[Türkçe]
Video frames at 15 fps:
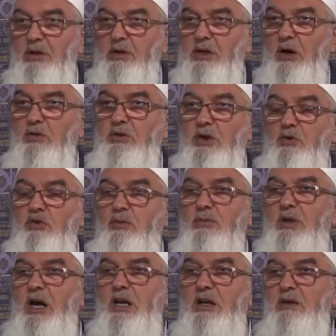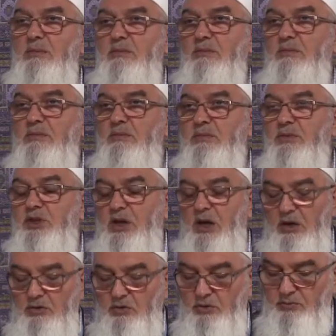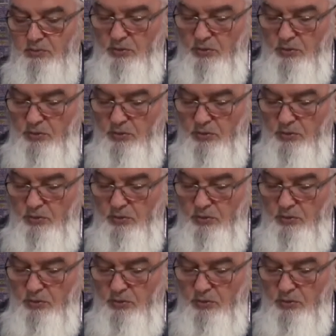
Yahut da gömleğini çıkarıyor.